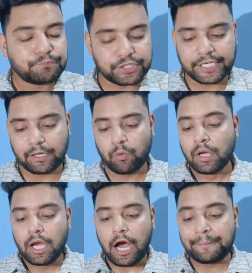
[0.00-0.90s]
दे रहा
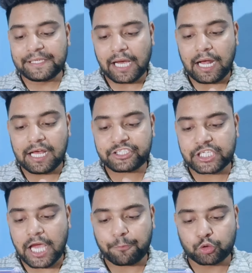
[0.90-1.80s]
हूं अब यहां
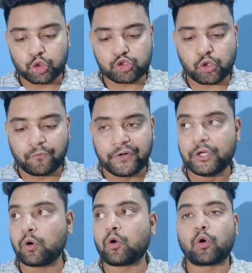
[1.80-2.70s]
से आपको दोस्तों
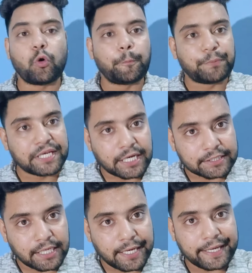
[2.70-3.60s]
वीडियो को कॉपी
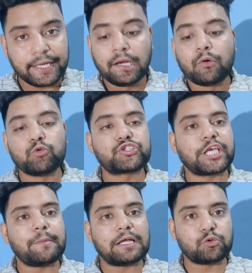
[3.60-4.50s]
करना है
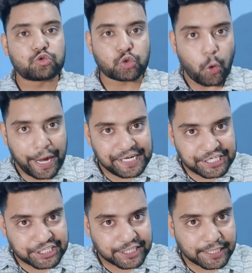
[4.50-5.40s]
उसके बाद उसको
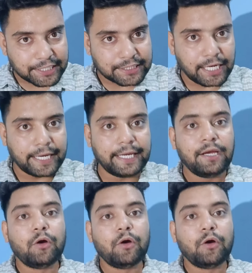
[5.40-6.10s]
एडिटिंग करना है